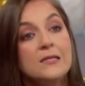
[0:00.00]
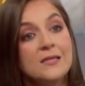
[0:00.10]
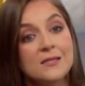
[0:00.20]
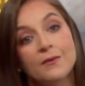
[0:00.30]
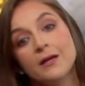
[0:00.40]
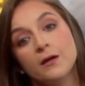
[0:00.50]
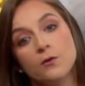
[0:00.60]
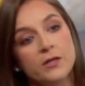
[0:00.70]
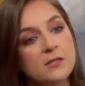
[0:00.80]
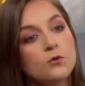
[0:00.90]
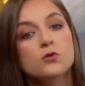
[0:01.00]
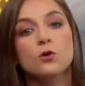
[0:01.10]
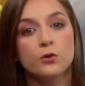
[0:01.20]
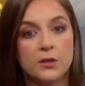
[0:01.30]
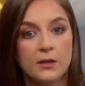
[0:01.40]
Se sabe que con ese uso
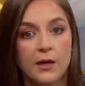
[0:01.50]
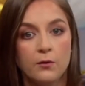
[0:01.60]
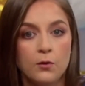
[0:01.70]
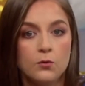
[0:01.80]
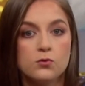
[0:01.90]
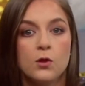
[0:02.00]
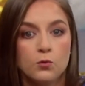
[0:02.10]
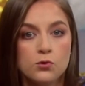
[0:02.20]
cotidiano, incluso el uso